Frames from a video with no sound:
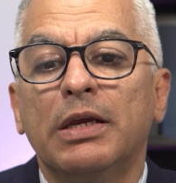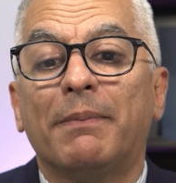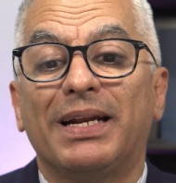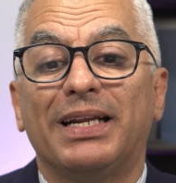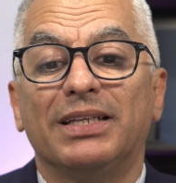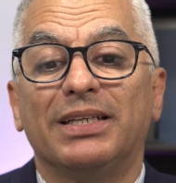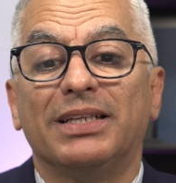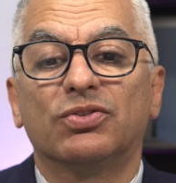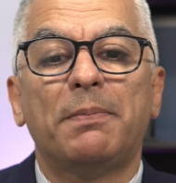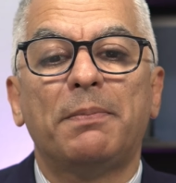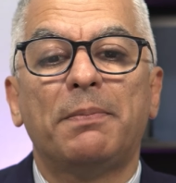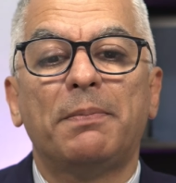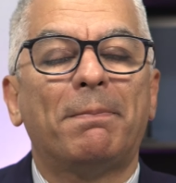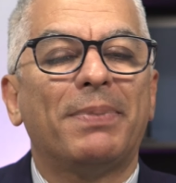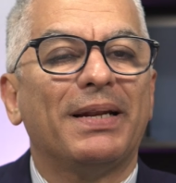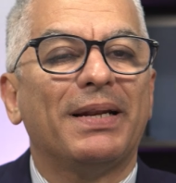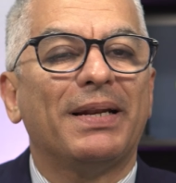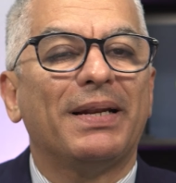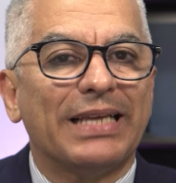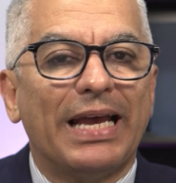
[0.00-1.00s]
para esos
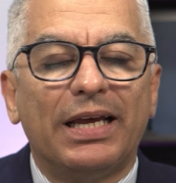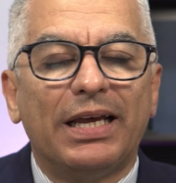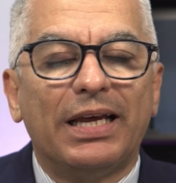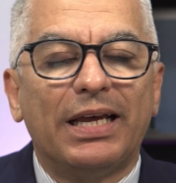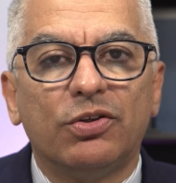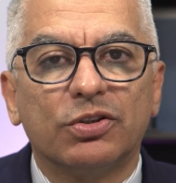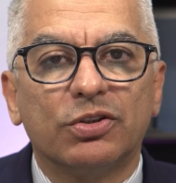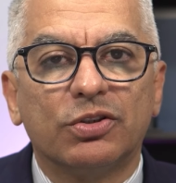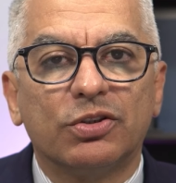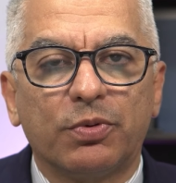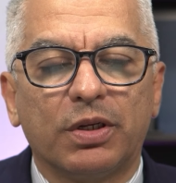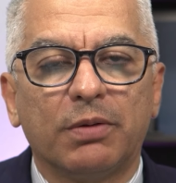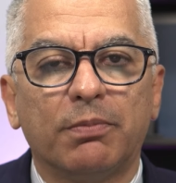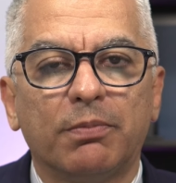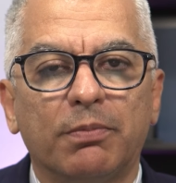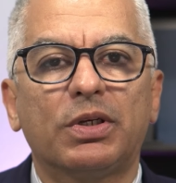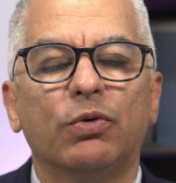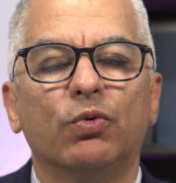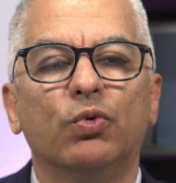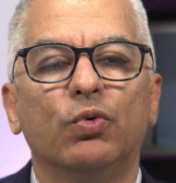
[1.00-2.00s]
empresarios, por
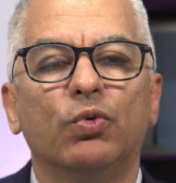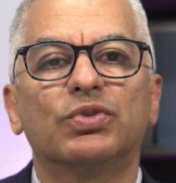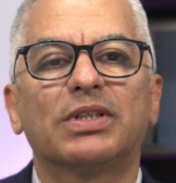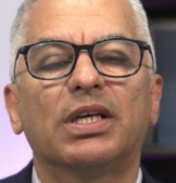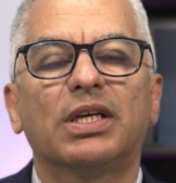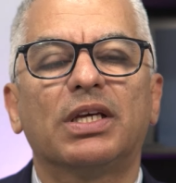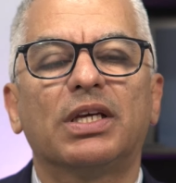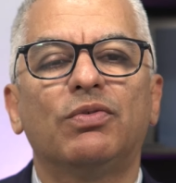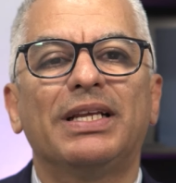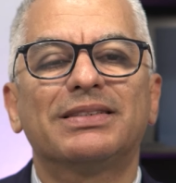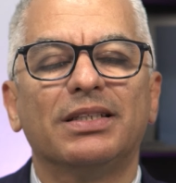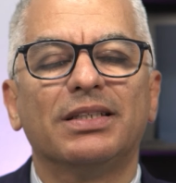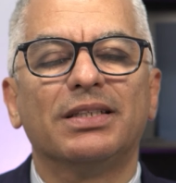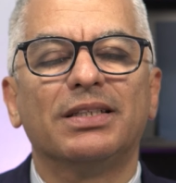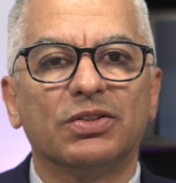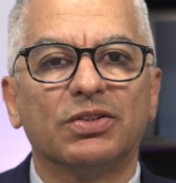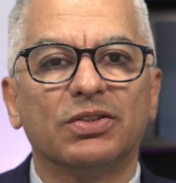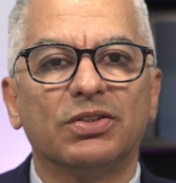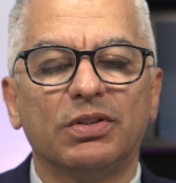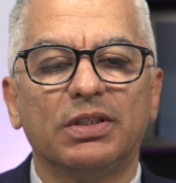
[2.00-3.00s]
ejemplo, que buscan una
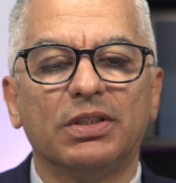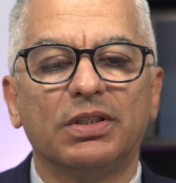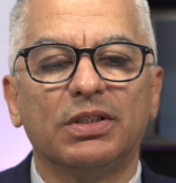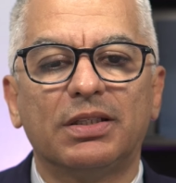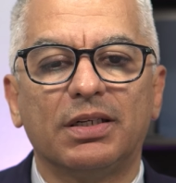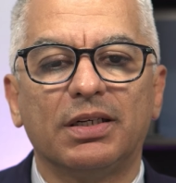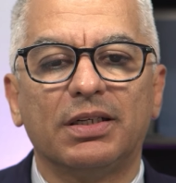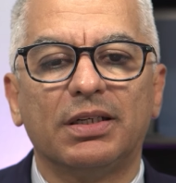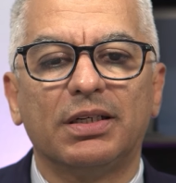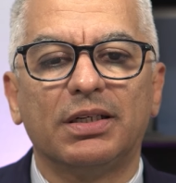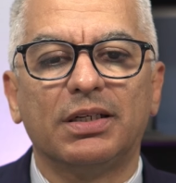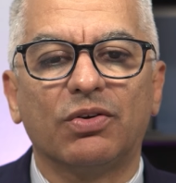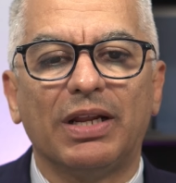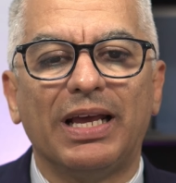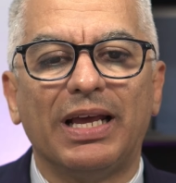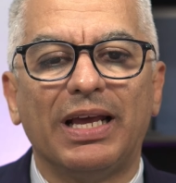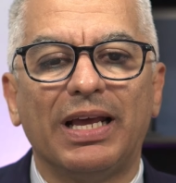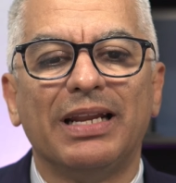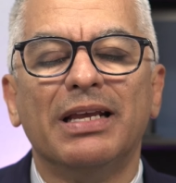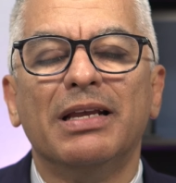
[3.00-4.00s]
exención de interés
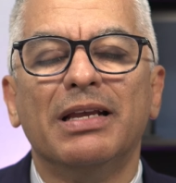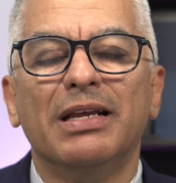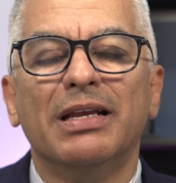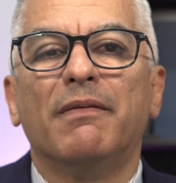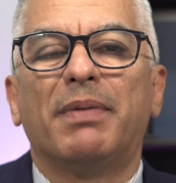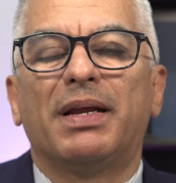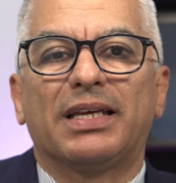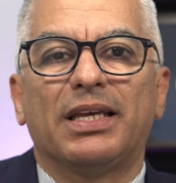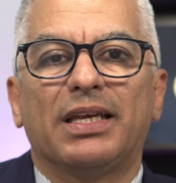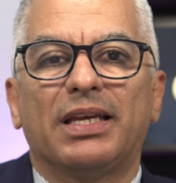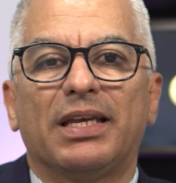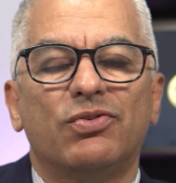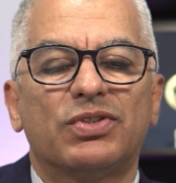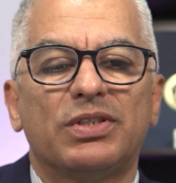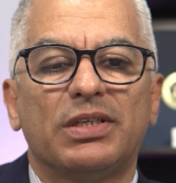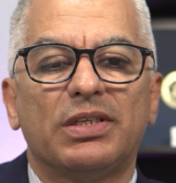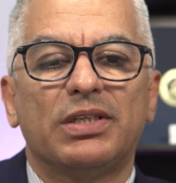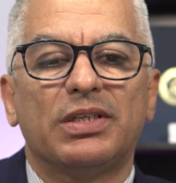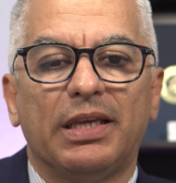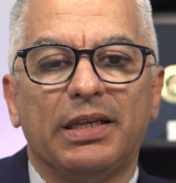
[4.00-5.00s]
nacional, para
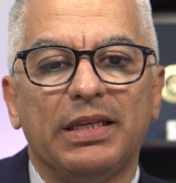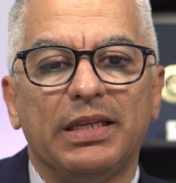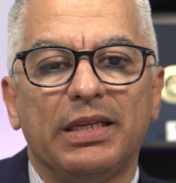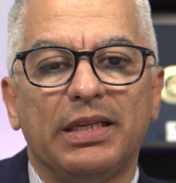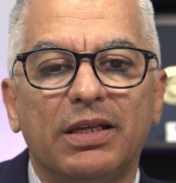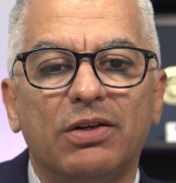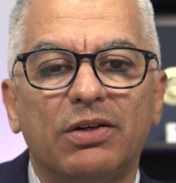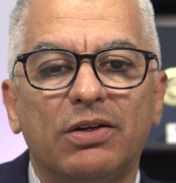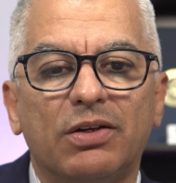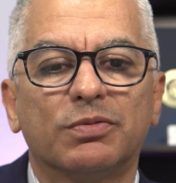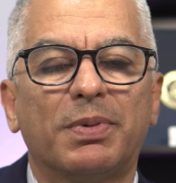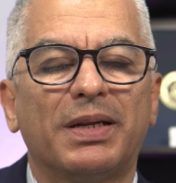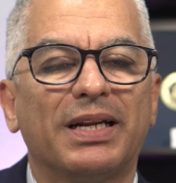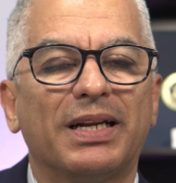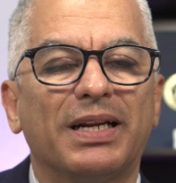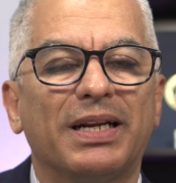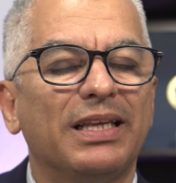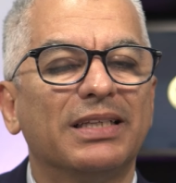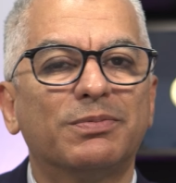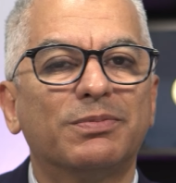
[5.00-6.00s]
aquellos ingenieros, para
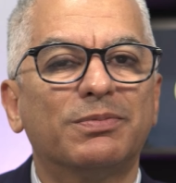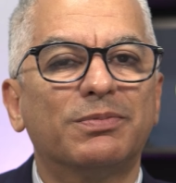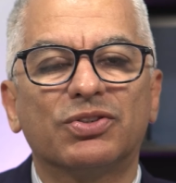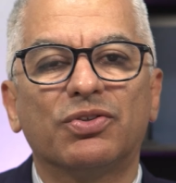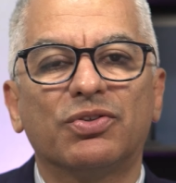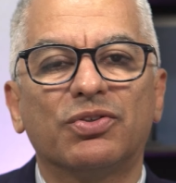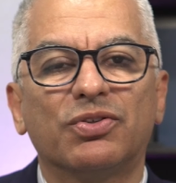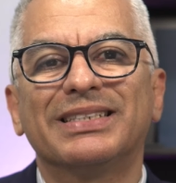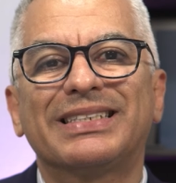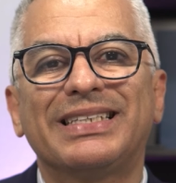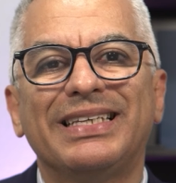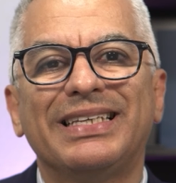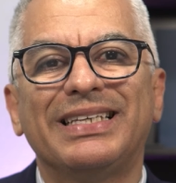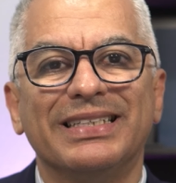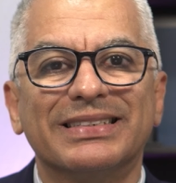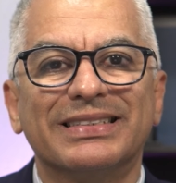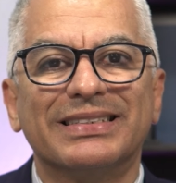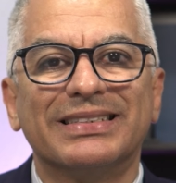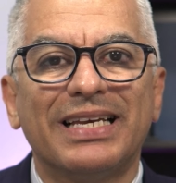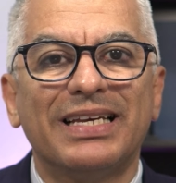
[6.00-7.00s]
aquellas personas que
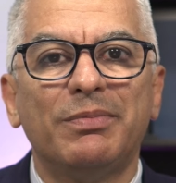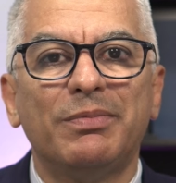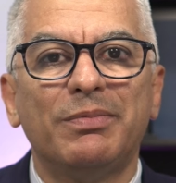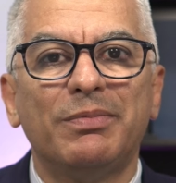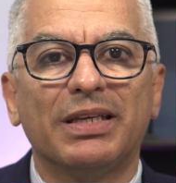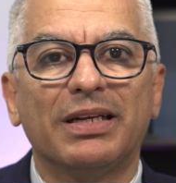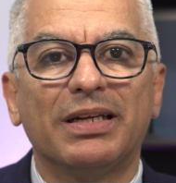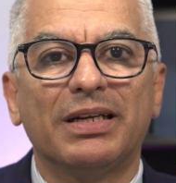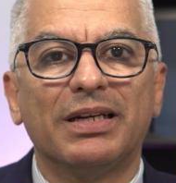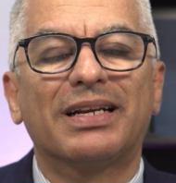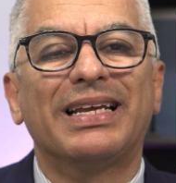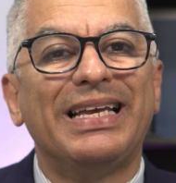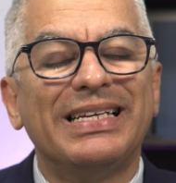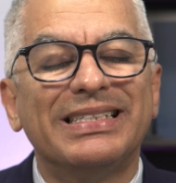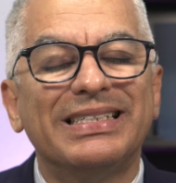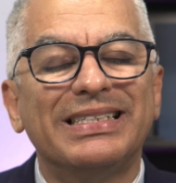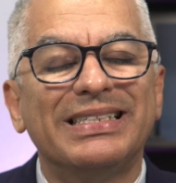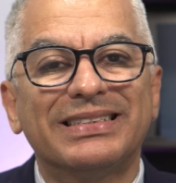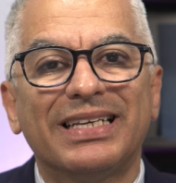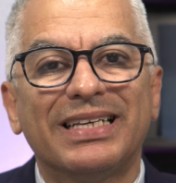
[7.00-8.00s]
desean emigrar,
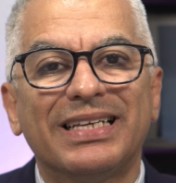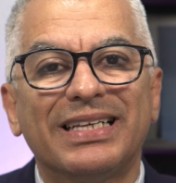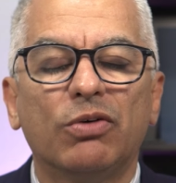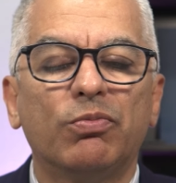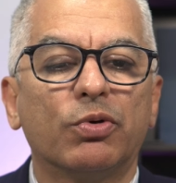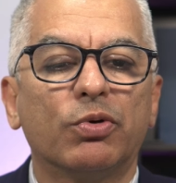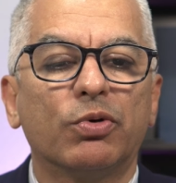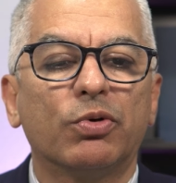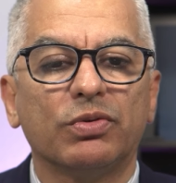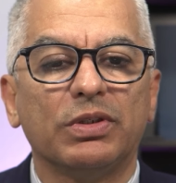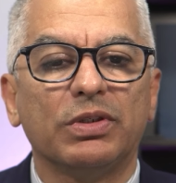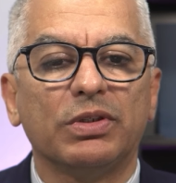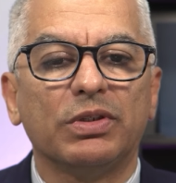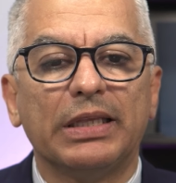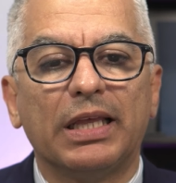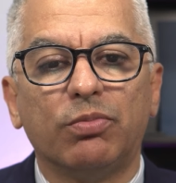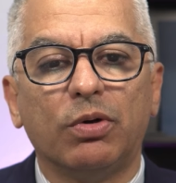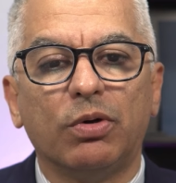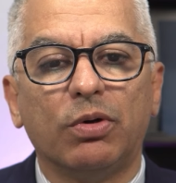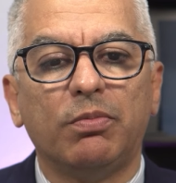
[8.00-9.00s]
esta es la
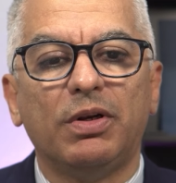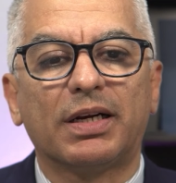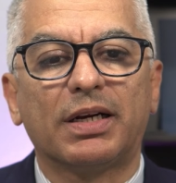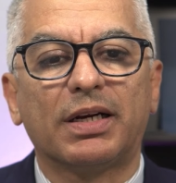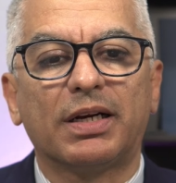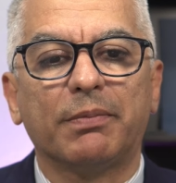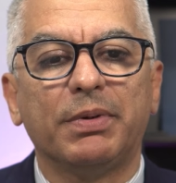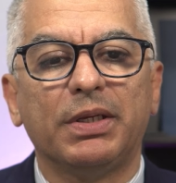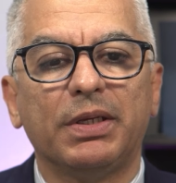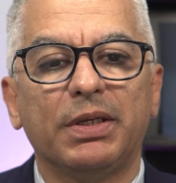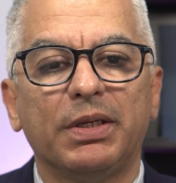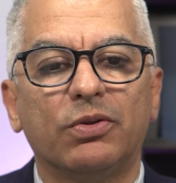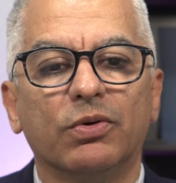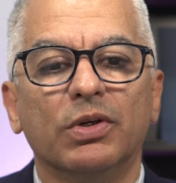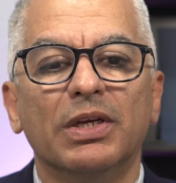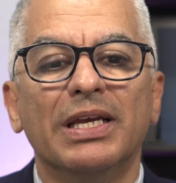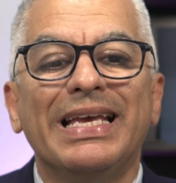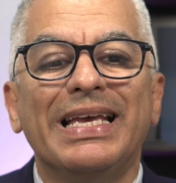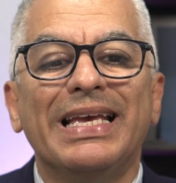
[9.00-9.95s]
oportunidad, vuelvo y lo repito.